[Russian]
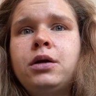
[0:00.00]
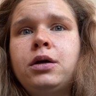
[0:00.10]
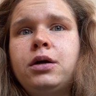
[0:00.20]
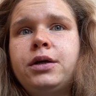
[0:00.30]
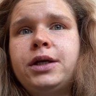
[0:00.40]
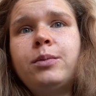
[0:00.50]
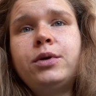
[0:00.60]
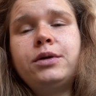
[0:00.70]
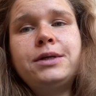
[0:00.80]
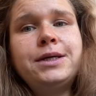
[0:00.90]
а, я
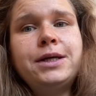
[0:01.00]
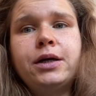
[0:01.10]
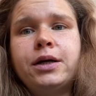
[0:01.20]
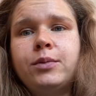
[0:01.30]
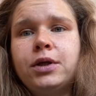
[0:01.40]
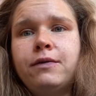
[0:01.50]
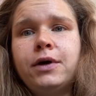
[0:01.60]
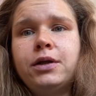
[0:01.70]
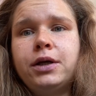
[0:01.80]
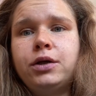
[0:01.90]
бы не
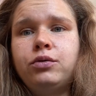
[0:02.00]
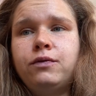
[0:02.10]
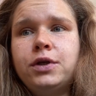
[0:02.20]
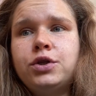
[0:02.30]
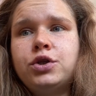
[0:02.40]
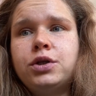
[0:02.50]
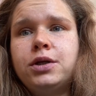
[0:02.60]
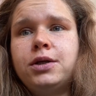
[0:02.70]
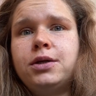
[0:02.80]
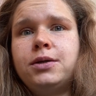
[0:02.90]
рекомендовала эту вещь
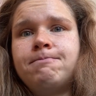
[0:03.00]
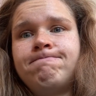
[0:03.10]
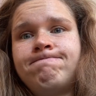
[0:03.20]
и,